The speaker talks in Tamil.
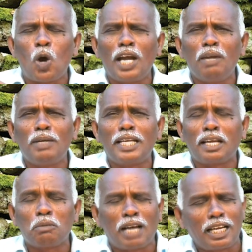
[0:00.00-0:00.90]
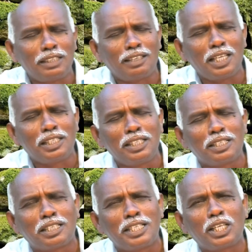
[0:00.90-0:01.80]
போய்விட மனதா
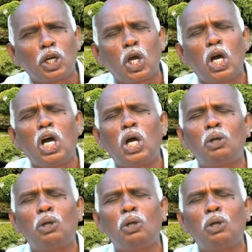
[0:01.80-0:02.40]
இருக்கிறீர்களோ